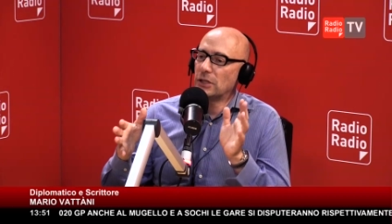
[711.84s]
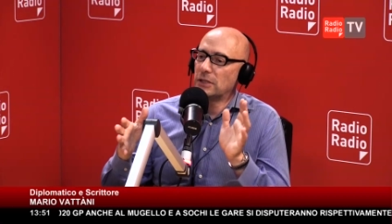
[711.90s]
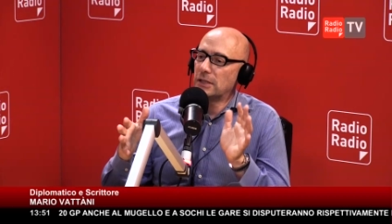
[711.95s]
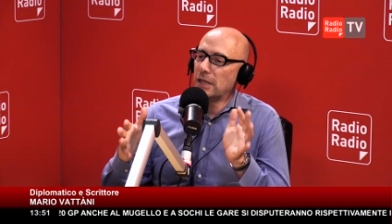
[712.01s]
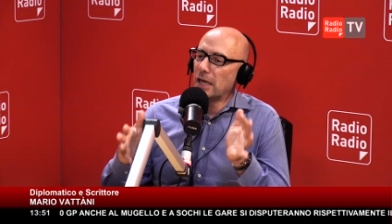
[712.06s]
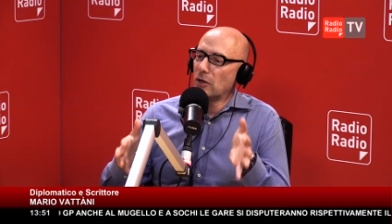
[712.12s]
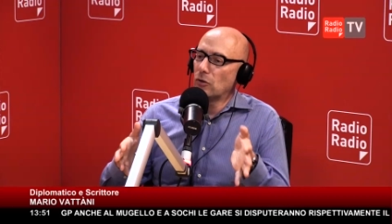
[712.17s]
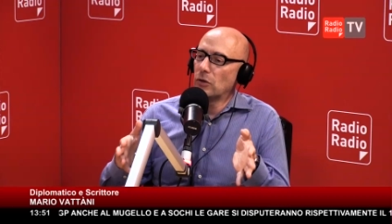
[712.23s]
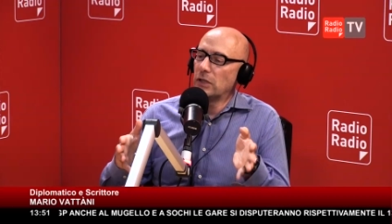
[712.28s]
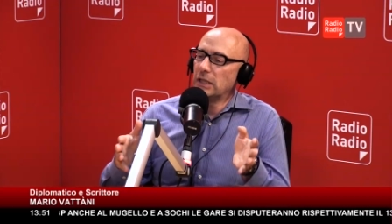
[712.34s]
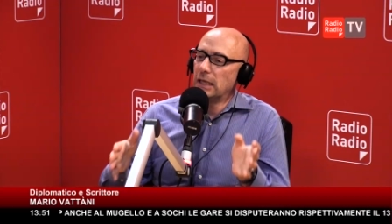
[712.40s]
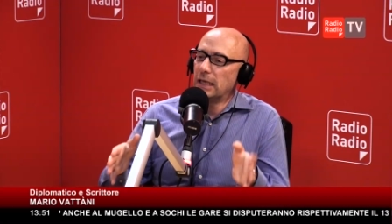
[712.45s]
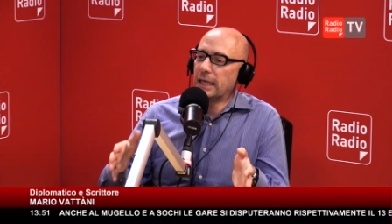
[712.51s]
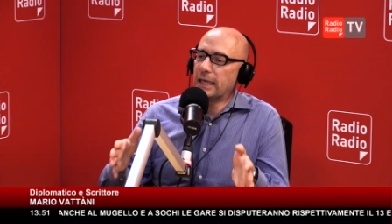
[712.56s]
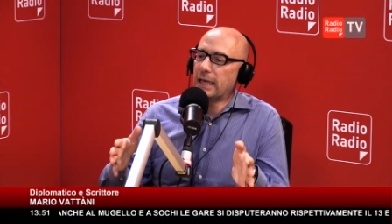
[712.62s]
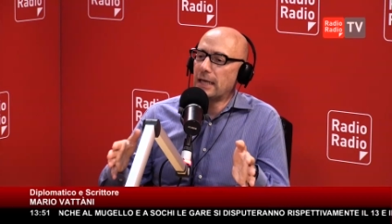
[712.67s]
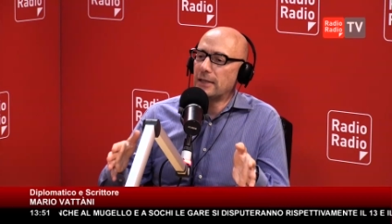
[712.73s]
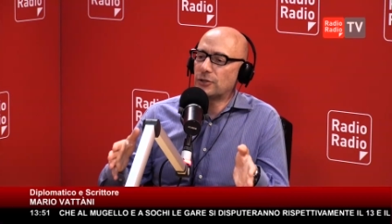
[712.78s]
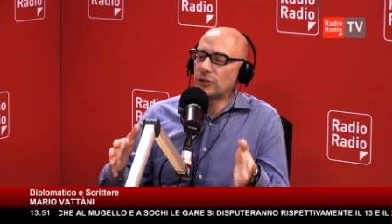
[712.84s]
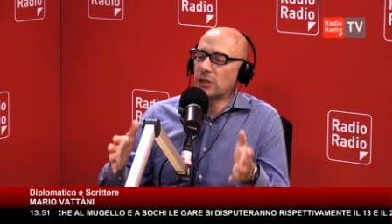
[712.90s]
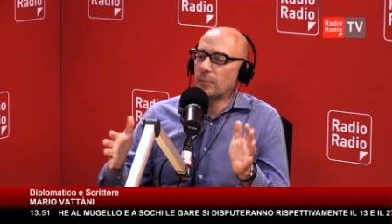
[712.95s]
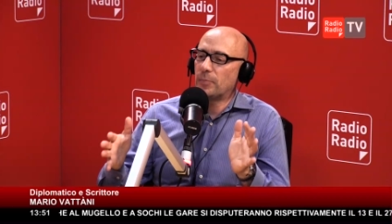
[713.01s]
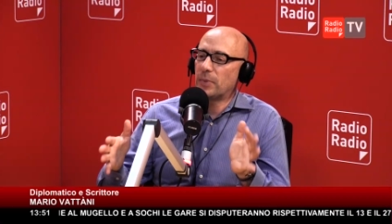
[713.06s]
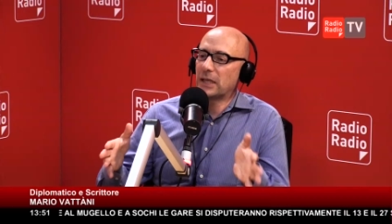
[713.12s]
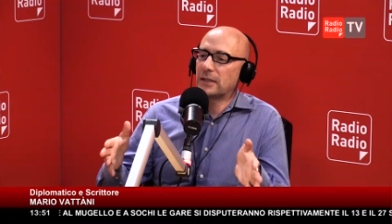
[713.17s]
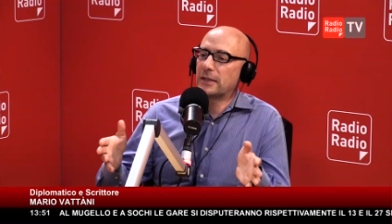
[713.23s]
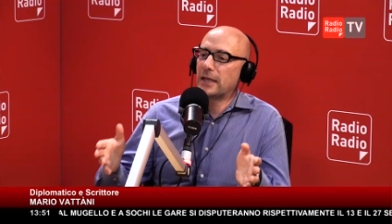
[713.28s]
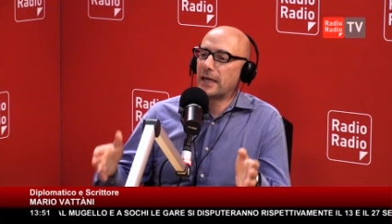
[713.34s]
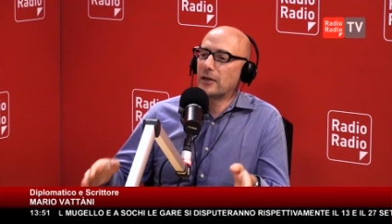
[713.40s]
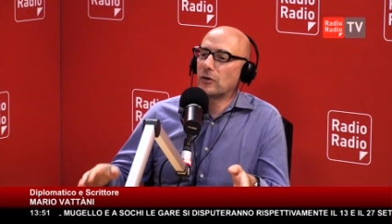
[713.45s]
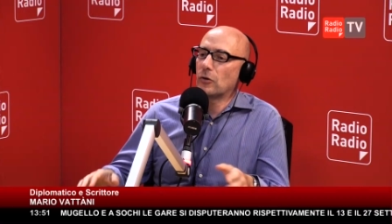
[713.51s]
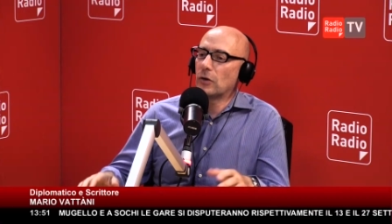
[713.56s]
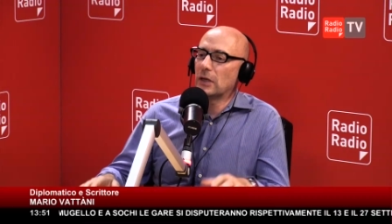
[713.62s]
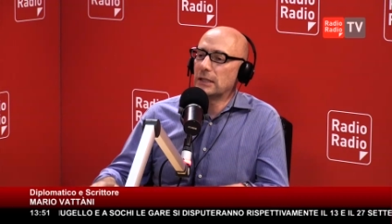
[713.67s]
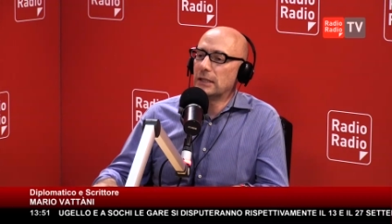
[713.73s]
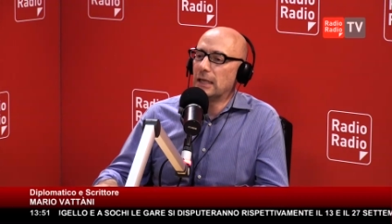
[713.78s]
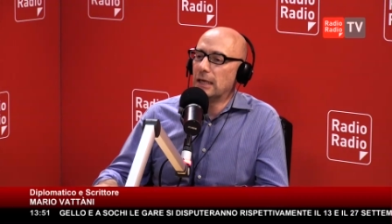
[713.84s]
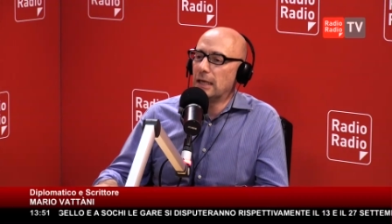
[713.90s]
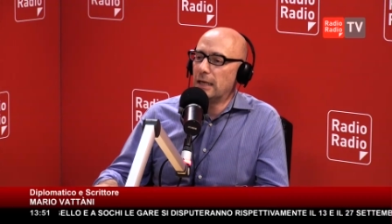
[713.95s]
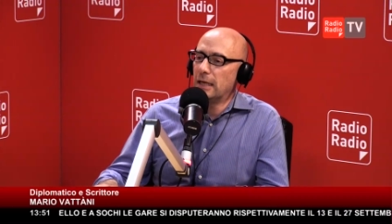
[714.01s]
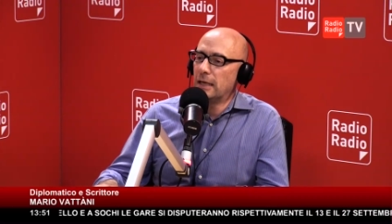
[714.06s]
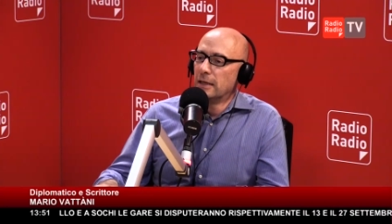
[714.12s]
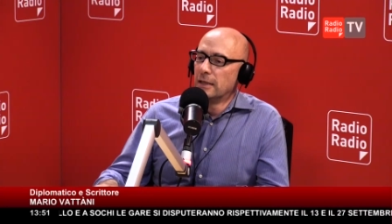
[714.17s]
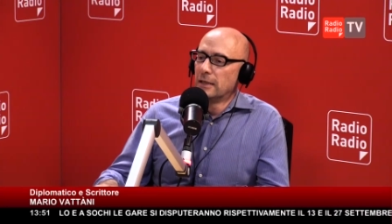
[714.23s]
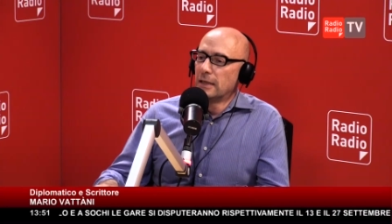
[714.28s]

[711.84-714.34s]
siano lì, le geishe appartengono a delle,